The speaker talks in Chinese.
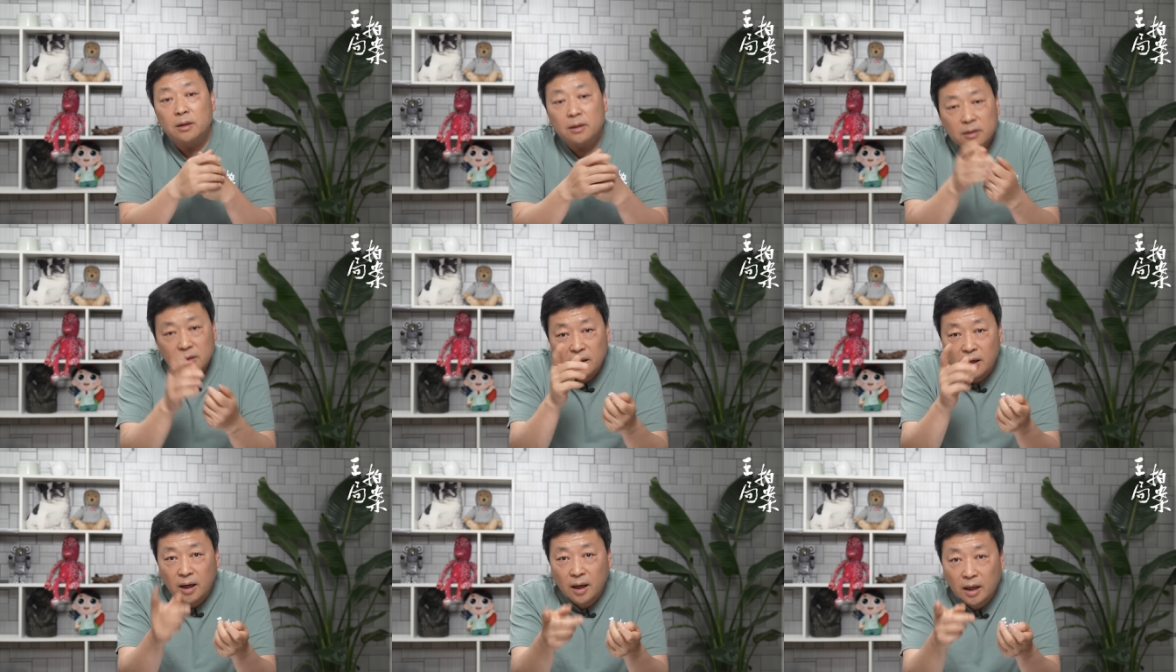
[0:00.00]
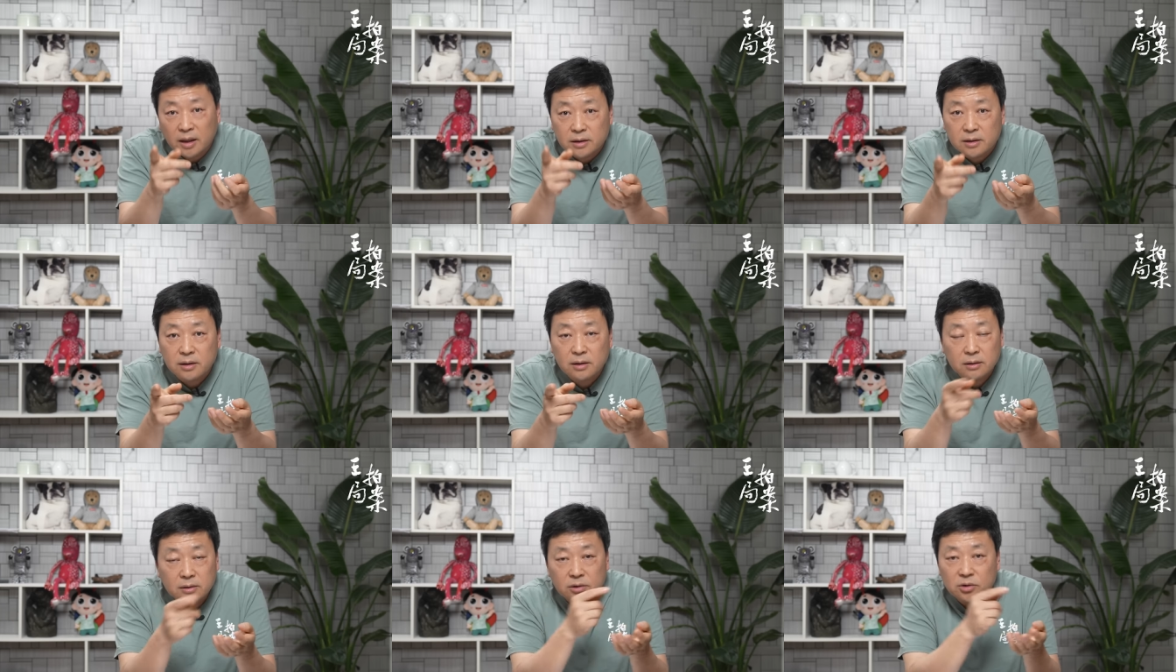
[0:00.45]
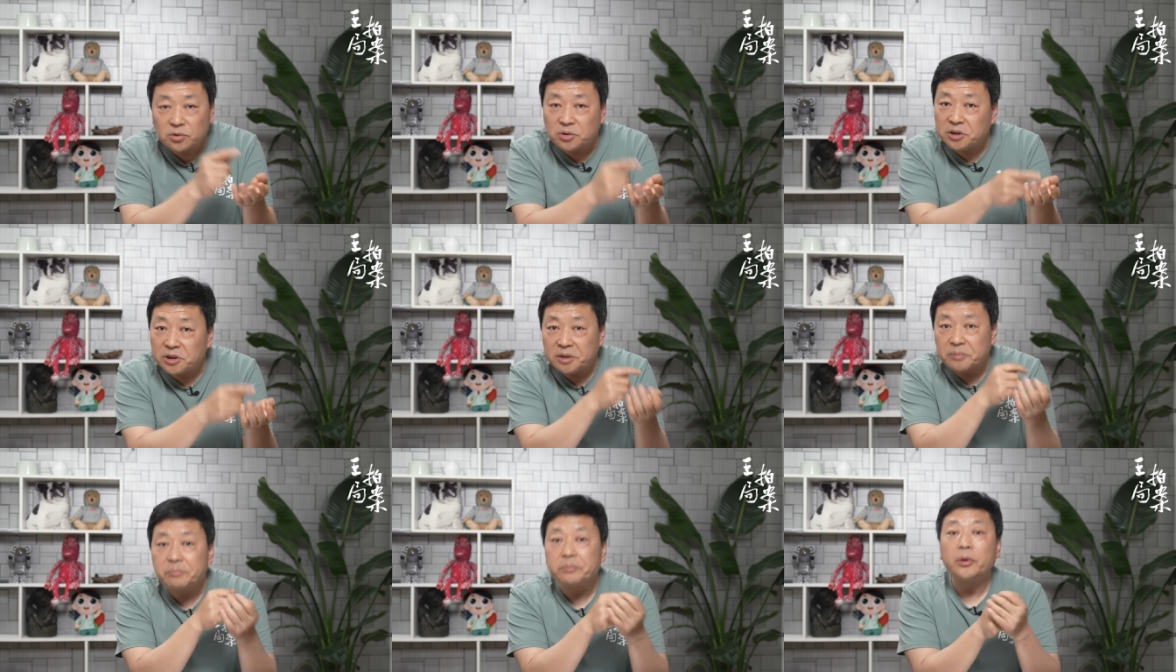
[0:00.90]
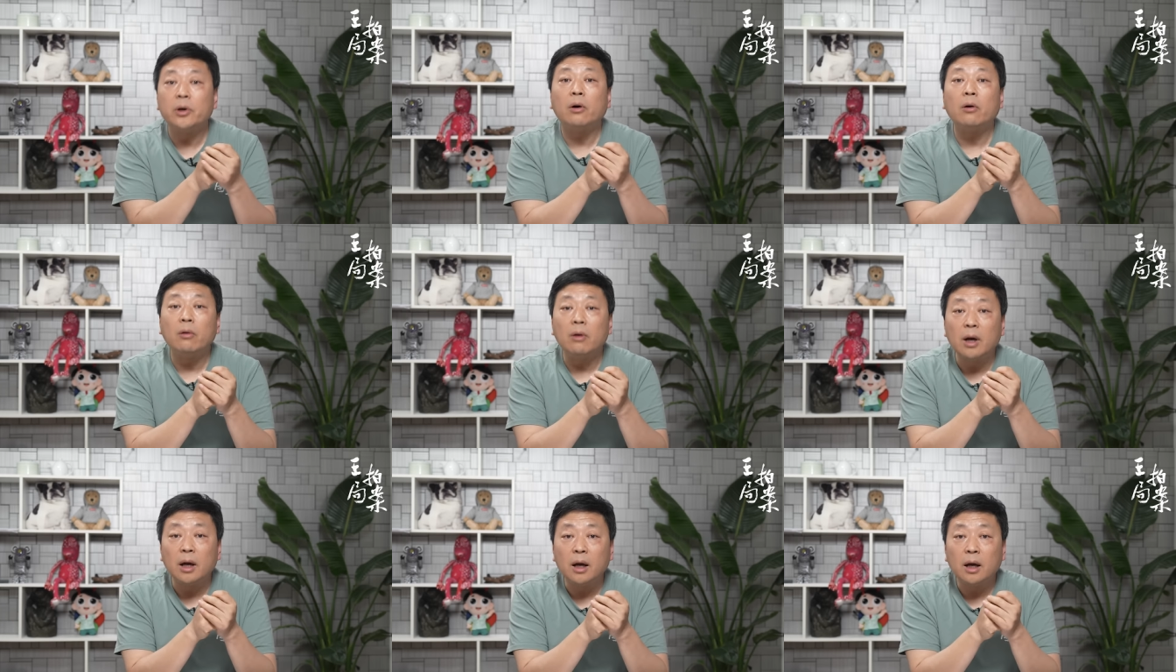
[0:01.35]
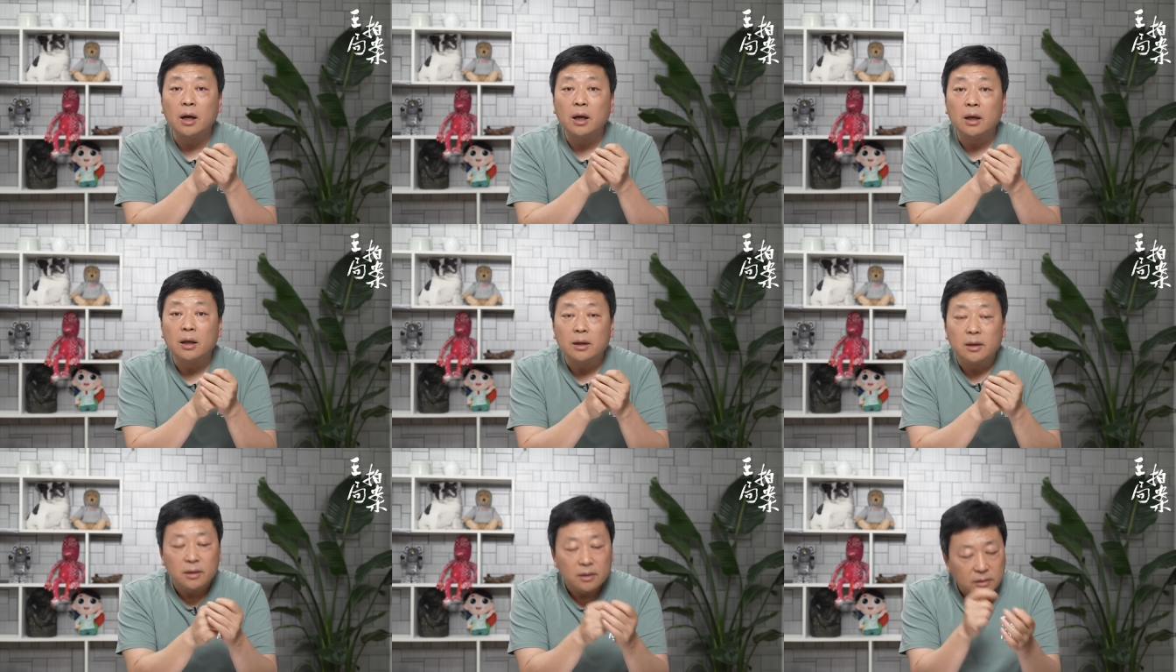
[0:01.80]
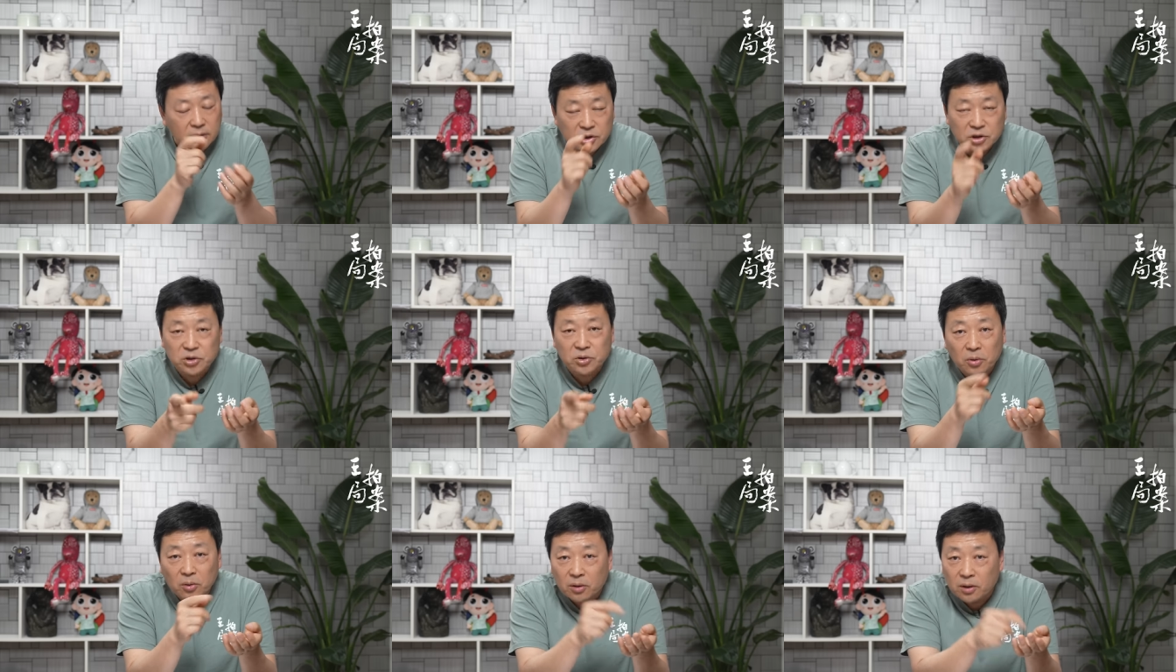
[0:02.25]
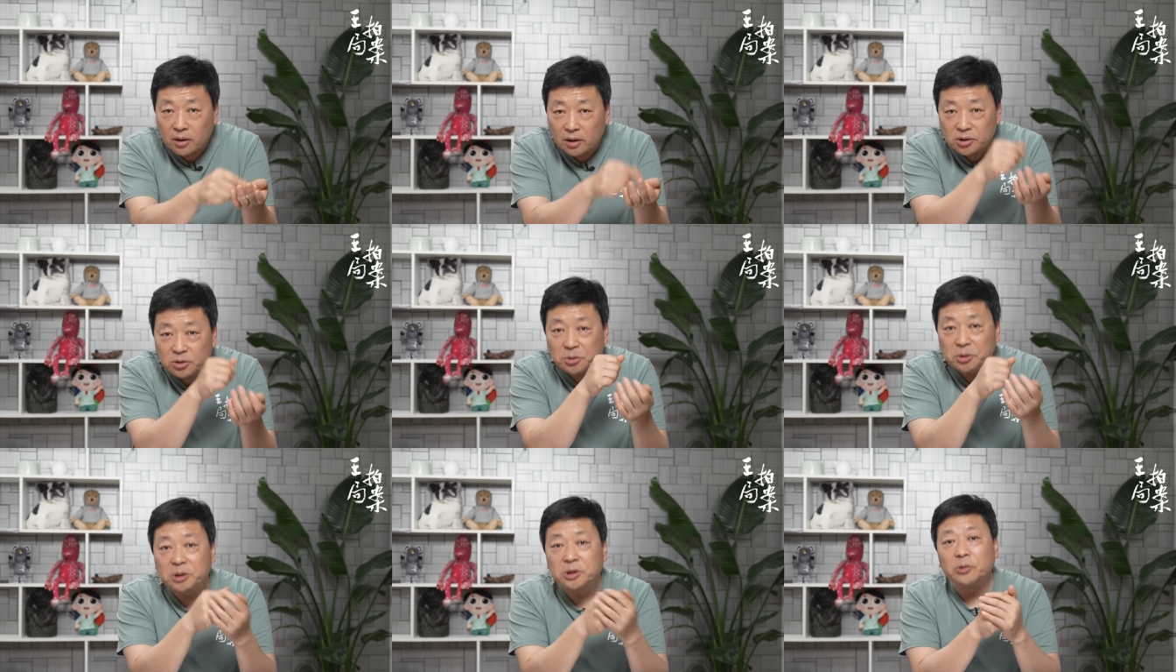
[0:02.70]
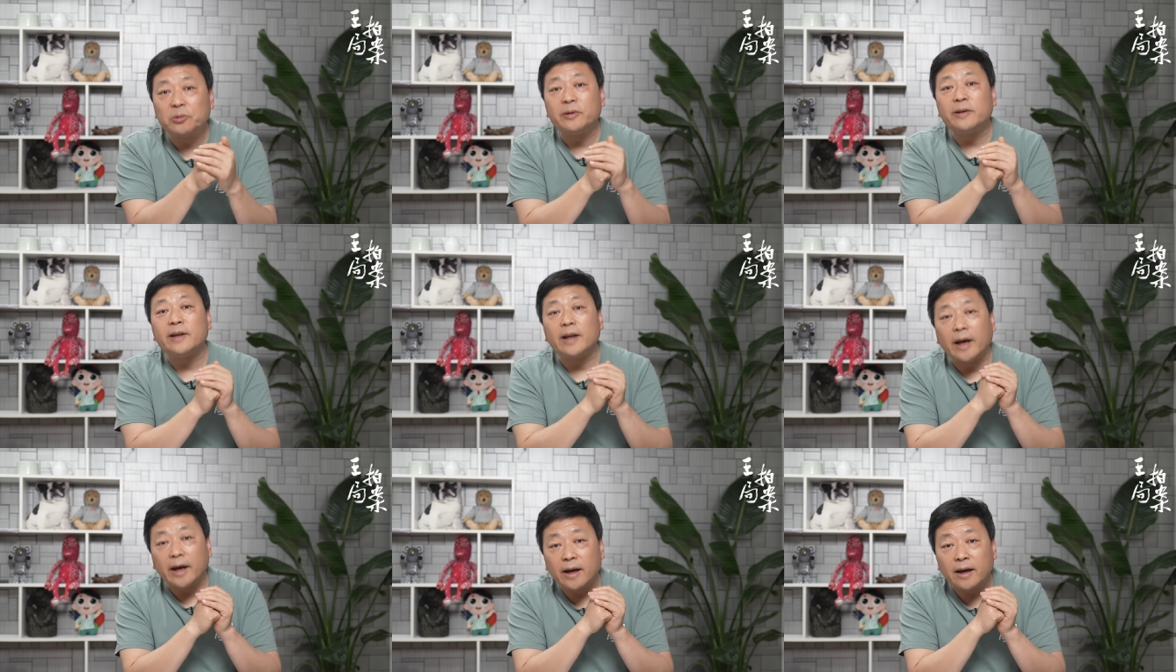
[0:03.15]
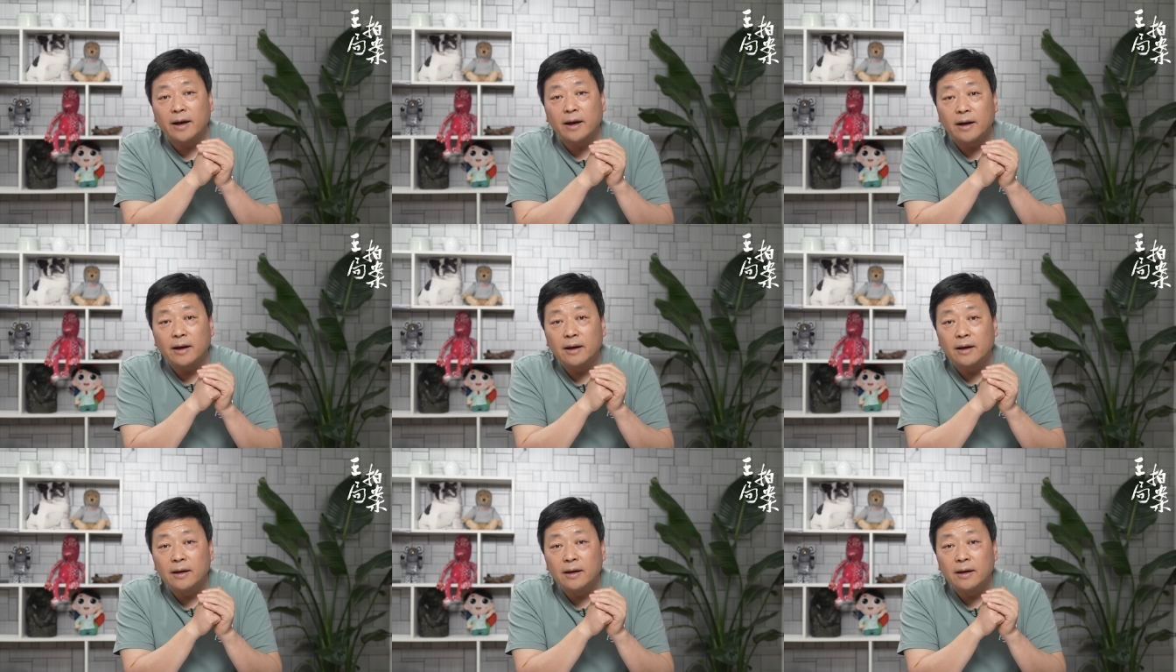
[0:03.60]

那韩信就是林彪啊，那萧何就是周恩来啊。